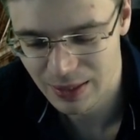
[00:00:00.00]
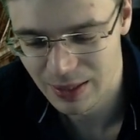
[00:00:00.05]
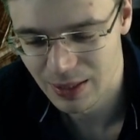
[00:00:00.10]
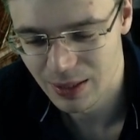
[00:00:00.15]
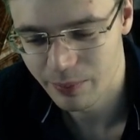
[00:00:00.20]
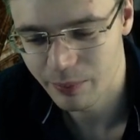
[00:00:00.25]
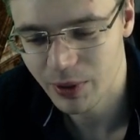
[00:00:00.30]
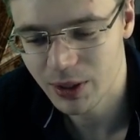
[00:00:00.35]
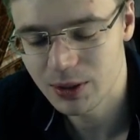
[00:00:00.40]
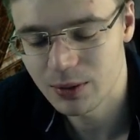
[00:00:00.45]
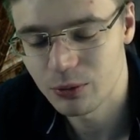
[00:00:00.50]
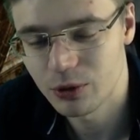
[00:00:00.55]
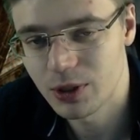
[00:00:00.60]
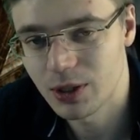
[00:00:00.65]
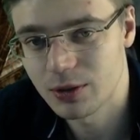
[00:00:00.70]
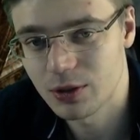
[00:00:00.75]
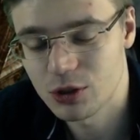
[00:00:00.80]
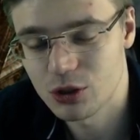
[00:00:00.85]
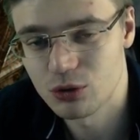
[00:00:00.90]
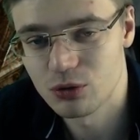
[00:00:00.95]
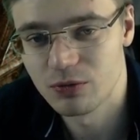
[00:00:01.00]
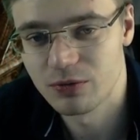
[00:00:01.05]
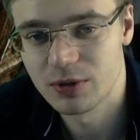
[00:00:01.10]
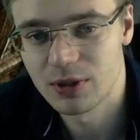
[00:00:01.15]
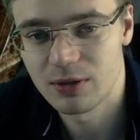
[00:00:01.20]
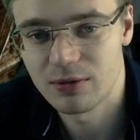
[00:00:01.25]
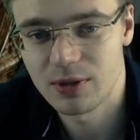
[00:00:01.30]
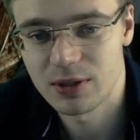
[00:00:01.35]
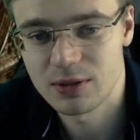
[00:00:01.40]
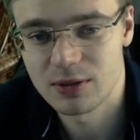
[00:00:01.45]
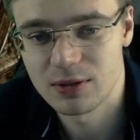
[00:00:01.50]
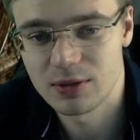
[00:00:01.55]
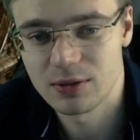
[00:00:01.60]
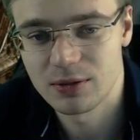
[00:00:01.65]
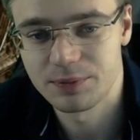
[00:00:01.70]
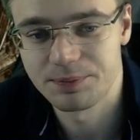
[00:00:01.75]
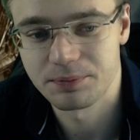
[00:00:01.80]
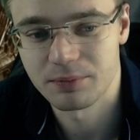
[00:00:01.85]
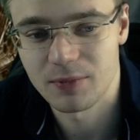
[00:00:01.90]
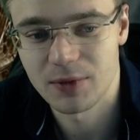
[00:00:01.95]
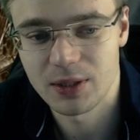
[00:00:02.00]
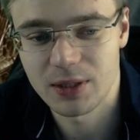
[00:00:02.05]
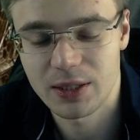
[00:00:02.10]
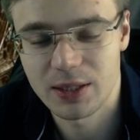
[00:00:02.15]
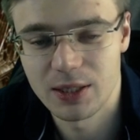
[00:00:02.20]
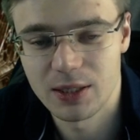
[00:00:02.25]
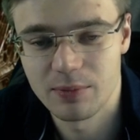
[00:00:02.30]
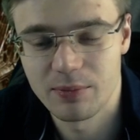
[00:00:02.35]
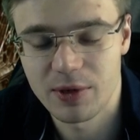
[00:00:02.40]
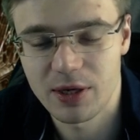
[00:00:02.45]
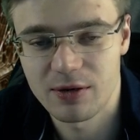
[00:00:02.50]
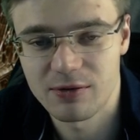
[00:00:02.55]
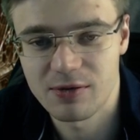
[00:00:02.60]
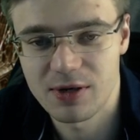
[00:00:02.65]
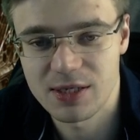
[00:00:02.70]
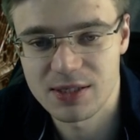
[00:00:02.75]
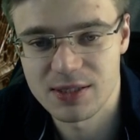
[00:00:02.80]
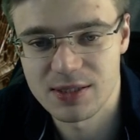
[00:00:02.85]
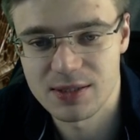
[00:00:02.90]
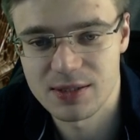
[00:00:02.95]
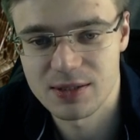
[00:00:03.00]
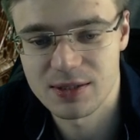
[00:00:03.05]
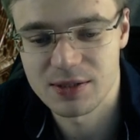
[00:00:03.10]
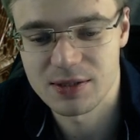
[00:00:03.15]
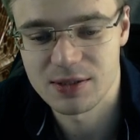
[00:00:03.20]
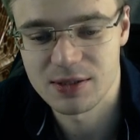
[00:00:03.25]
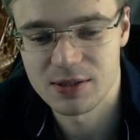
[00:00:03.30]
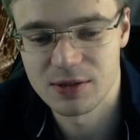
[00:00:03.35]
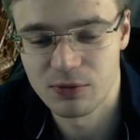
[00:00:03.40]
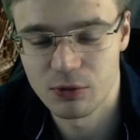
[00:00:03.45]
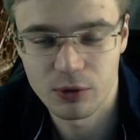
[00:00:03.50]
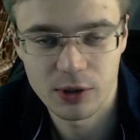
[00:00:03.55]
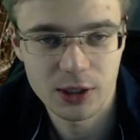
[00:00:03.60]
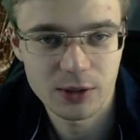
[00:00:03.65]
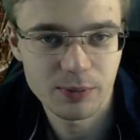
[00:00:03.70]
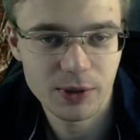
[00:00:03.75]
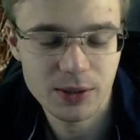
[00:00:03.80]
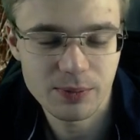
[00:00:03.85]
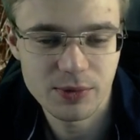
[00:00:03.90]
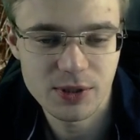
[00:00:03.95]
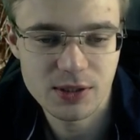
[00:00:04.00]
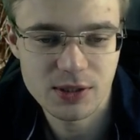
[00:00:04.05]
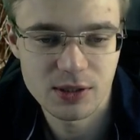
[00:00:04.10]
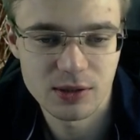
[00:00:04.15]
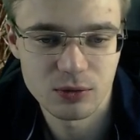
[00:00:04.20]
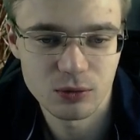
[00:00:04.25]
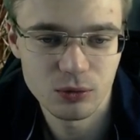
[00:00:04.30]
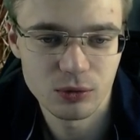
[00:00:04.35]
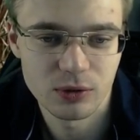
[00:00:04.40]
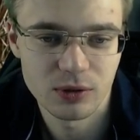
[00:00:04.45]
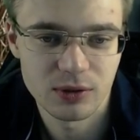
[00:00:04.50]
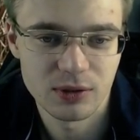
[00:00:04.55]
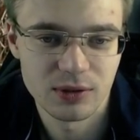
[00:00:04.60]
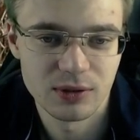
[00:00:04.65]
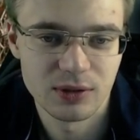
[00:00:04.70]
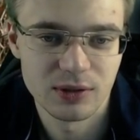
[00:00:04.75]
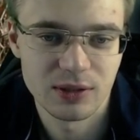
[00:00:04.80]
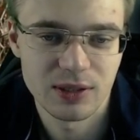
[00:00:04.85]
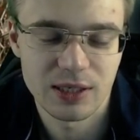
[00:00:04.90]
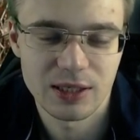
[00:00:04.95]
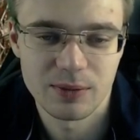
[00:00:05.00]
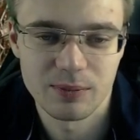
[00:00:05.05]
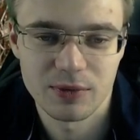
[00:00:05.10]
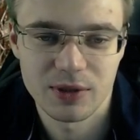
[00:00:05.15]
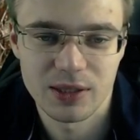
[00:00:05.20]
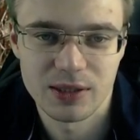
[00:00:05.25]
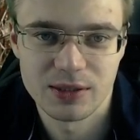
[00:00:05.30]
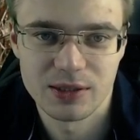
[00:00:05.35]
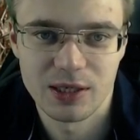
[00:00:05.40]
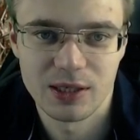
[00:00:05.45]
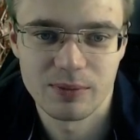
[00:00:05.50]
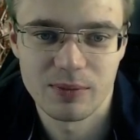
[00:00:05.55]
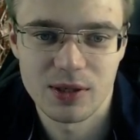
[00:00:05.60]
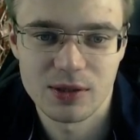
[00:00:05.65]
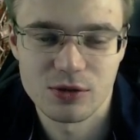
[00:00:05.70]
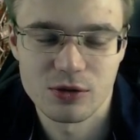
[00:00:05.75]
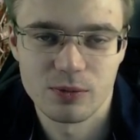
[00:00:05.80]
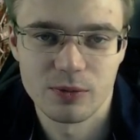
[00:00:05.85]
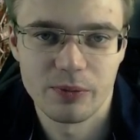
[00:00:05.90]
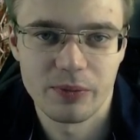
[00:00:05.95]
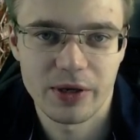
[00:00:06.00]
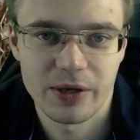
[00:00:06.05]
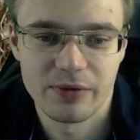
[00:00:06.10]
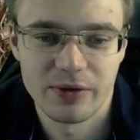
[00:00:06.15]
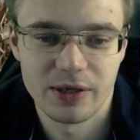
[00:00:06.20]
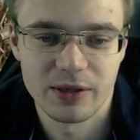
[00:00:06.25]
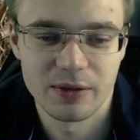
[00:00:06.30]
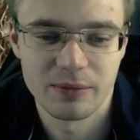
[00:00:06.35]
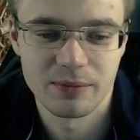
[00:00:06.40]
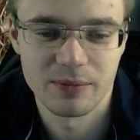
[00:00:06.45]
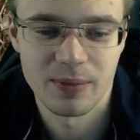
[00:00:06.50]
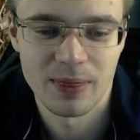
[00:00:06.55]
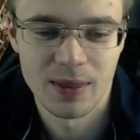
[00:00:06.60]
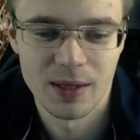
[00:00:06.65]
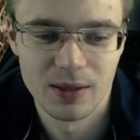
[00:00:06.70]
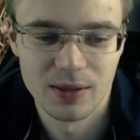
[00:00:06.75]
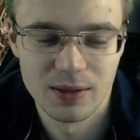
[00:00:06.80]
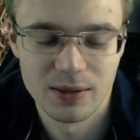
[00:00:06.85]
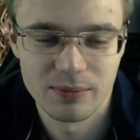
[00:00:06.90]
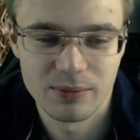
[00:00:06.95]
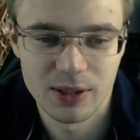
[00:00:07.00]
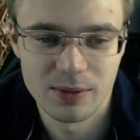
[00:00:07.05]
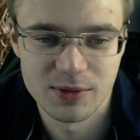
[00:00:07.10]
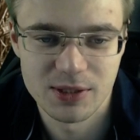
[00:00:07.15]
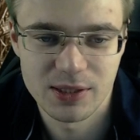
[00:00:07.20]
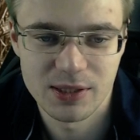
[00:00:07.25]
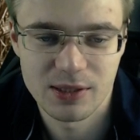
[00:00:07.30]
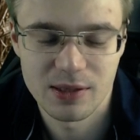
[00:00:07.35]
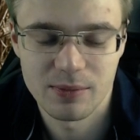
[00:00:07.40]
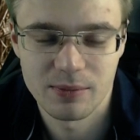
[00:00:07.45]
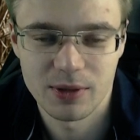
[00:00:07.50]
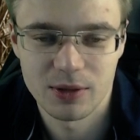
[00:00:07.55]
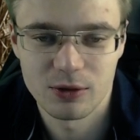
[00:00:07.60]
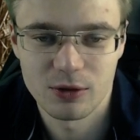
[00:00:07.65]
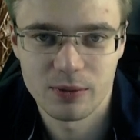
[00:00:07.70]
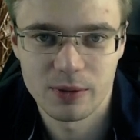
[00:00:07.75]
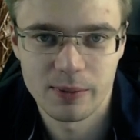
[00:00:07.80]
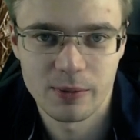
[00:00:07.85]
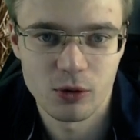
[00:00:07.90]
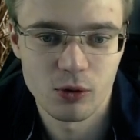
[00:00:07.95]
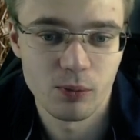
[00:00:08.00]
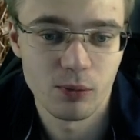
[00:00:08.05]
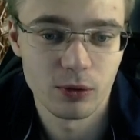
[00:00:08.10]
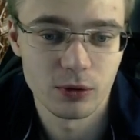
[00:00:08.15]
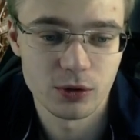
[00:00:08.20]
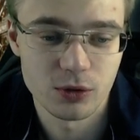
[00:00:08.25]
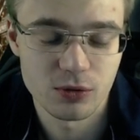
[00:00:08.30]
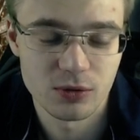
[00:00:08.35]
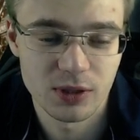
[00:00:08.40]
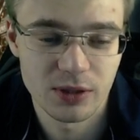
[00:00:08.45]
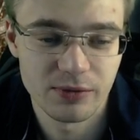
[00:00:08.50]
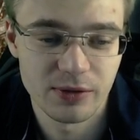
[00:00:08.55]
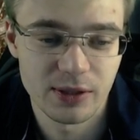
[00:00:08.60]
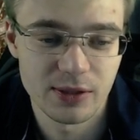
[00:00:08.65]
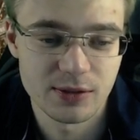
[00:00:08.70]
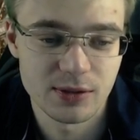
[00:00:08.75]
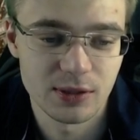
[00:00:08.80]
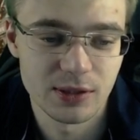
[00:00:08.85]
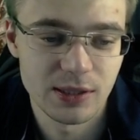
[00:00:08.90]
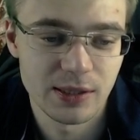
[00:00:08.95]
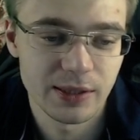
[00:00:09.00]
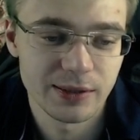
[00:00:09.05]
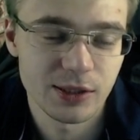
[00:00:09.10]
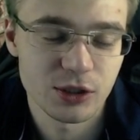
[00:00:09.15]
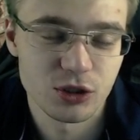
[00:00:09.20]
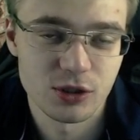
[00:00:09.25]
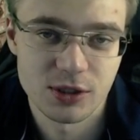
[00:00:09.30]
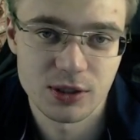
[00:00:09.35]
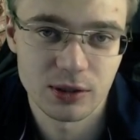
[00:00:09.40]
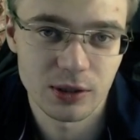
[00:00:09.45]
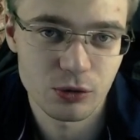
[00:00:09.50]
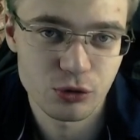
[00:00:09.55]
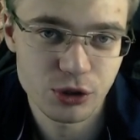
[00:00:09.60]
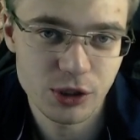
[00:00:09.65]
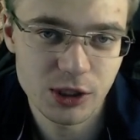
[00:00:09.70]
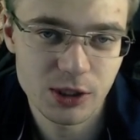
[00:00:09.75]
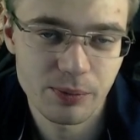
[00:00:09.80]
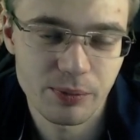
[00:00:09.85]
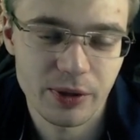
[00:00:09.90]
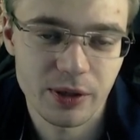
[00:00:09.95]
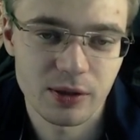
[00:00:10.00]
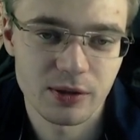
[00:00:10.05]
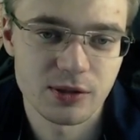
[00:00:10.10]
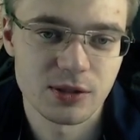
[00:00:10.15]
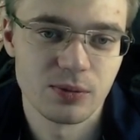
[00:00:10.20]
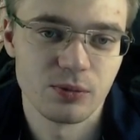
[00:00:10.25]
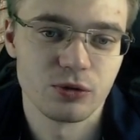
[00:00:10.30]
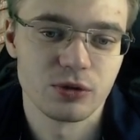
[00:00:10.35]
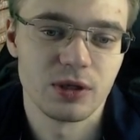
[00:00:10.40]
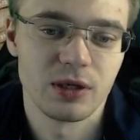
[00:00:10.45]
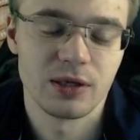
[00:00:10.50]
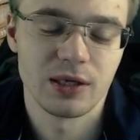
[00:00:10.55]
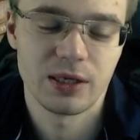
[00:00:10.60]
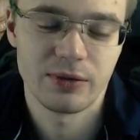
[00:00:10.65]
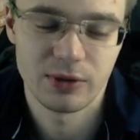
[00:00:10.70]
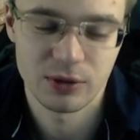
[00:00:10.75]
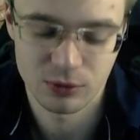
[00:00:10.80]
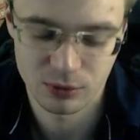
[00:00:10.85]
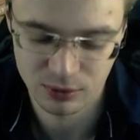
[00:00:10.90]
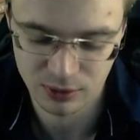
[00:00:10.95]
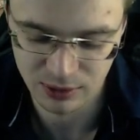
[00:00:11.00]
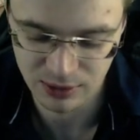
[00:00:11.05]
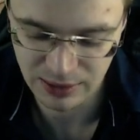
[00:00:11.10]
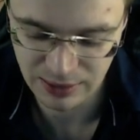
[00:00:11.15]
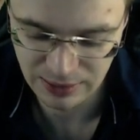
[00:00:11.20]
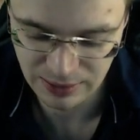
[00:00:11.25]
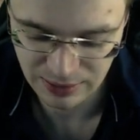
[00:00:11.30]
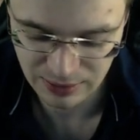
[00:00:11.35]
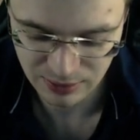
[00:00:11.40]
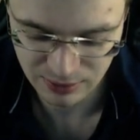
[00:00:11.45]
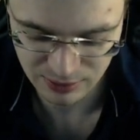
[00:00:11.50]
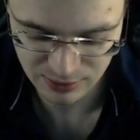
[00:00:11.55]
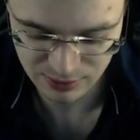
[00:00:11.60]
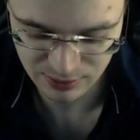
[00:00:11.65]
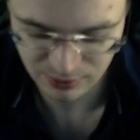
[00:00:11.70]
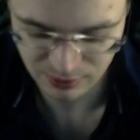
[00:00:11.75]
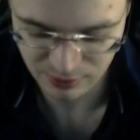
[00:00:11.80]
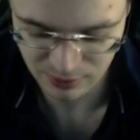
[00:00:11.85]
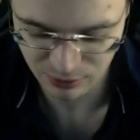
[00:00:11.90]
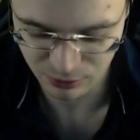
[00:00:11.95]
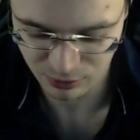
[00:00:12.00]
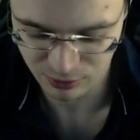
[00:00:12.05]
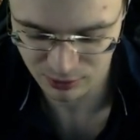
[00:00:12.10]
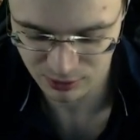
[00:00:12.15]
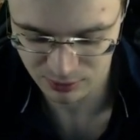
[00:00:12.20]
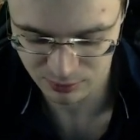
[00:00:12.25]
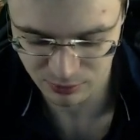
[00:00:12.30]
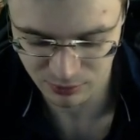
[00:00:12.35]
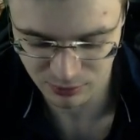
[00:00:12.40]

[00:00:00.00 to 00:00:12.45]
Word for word: Поэтому я начну выдавать э, такие права с двух лет подписки, ну и каким-то отдельным особо проверенным моим зрителям, которым я могу полностью довериться. И, конечно, за нарушение правил, если будете линковать туда, не знаю, какую-то там